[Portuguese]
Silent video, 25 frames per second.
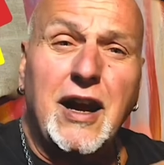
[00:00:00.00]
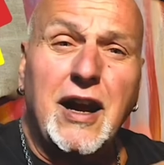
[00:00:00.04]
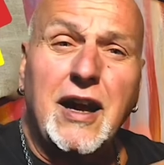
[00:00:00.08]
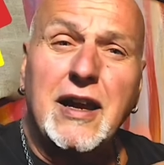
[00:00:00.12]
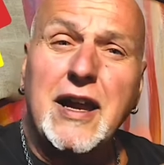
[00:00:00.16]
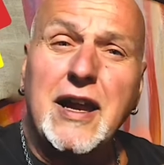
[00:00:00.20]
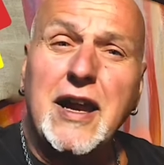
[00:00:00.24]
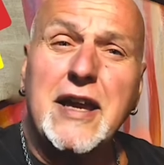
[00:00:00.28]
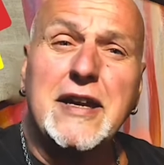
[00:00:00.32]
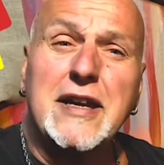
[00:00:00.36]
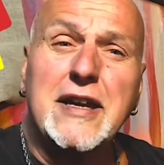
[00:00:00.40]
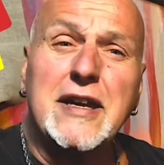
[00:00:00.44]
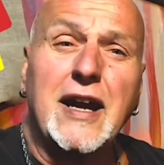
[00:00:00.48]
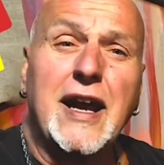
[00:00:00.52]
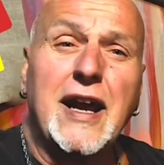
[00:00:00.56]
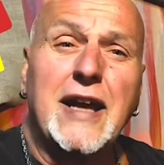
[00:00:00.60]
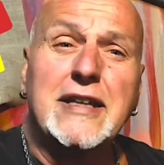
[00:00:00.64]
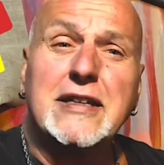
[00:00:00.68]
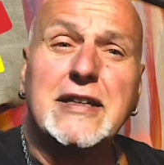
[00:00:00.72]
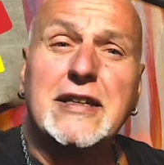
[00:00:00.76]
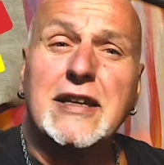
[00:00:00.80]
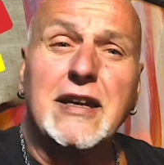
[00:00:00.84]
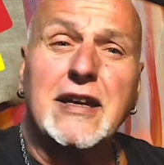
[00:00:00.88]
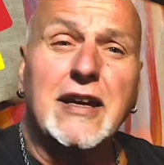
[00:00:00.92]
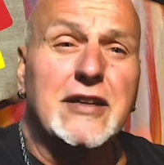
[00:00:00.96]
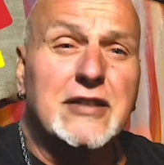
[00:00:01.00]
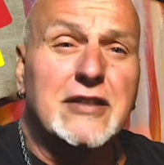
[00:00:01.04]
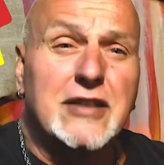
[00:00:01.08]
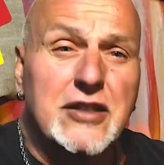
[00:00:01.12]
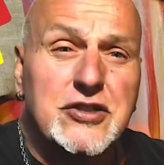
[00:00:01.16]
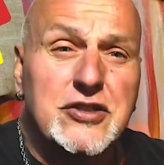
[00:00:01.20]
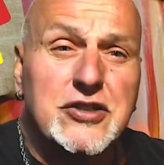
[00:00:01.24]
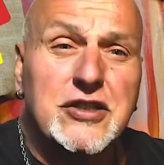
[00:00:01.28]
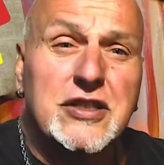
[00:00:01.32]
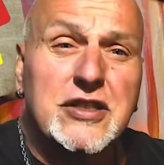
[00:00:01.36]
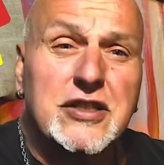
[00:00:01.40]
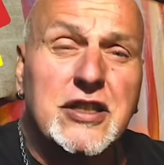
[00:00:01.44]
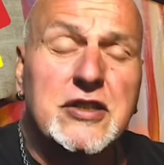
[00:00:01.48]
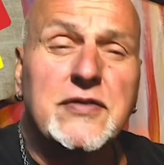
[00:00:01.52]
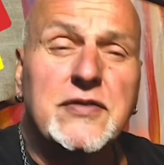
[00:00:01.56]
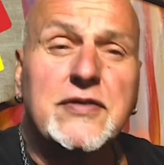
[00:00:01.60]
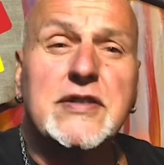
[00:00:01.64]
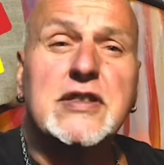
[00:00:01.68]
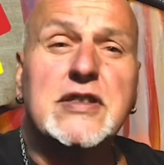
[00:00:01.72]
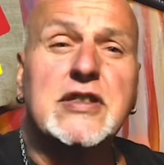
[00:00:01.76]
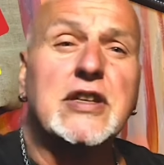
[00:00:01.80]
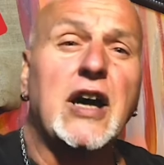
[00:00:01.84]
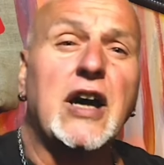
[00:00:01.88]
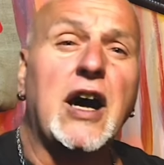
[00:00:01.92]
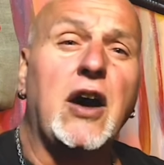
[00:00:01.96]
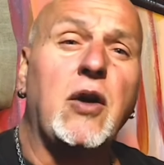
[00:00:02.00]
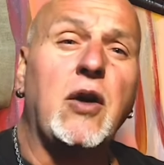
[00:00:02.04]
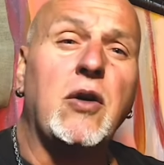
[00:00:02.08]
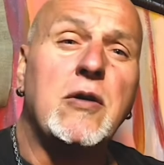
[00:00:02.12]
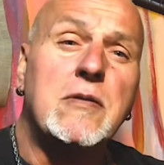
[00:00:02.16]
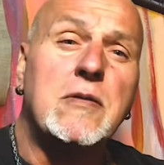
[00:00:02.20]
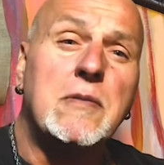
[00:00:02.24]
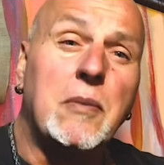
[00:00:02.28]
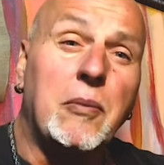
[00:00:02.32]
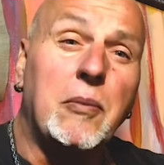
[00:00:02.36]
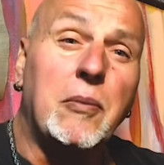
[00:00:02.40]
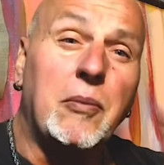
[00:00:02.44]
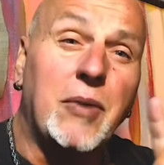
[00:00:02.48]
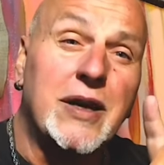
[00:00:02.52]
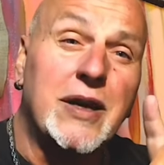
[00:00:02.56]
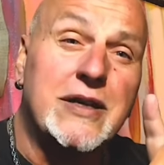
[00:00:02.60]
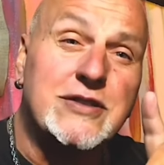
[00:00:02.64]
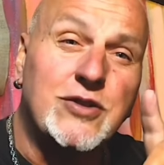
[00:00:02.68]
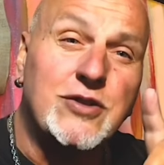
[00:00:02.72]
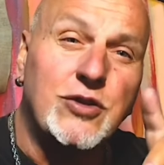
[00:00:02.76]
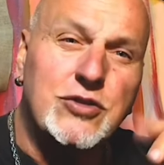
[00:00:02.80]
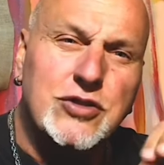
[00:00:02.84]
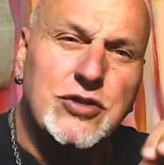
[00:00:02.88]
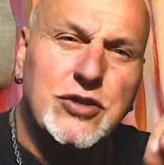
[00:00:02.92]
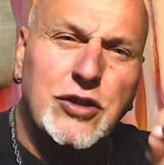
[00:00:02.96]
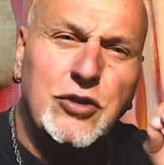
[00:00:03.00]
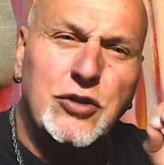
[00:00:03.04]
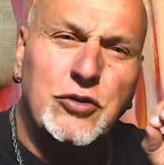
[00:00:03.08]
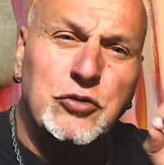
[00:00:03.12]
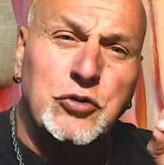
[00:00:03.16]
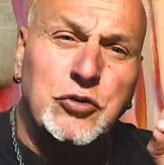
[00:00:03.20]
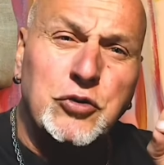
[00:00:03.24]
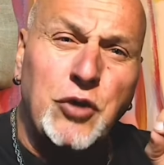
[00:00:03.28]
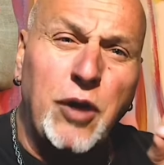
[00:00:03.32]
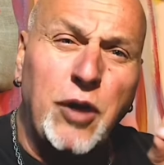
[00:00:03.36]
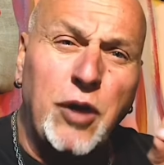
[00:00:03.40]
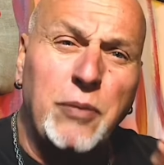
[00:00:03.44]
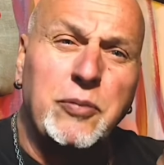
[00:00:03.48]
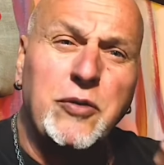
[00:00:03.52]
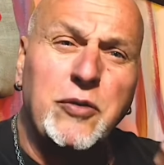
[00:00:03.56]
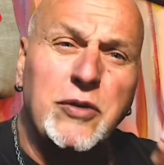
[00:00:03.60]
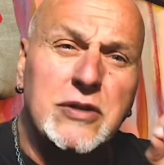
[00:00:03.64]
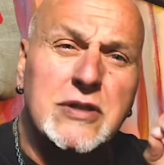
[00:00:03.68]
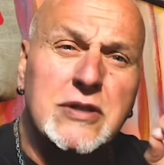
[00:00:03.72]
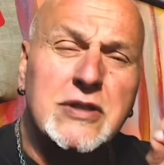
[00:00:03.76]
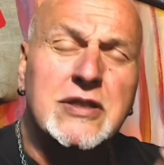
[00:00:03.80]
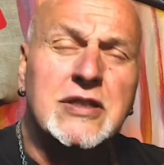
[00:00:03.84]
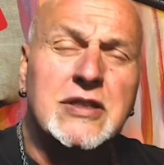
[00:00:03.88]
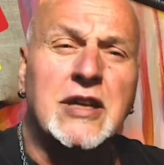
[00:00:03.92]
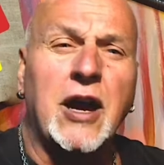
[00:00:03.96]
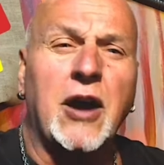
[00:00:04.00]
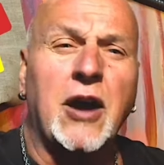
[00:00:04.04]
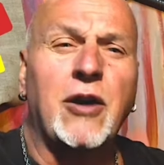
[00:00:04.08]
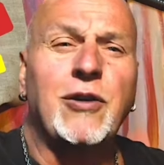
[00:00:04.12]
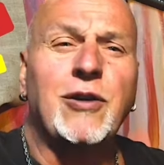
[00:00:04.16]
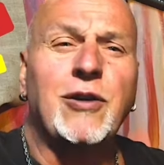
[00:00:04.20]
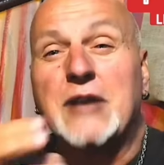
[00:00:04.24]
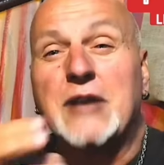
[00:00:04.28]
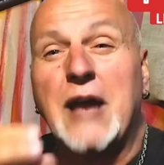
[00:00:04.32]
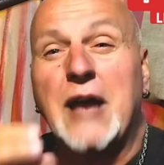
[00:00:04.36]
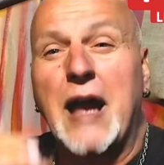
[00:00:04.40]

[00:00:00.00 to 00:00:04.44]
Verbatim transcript: AI, que é inteligência artificial, mas eu escolhi o tópico inicial.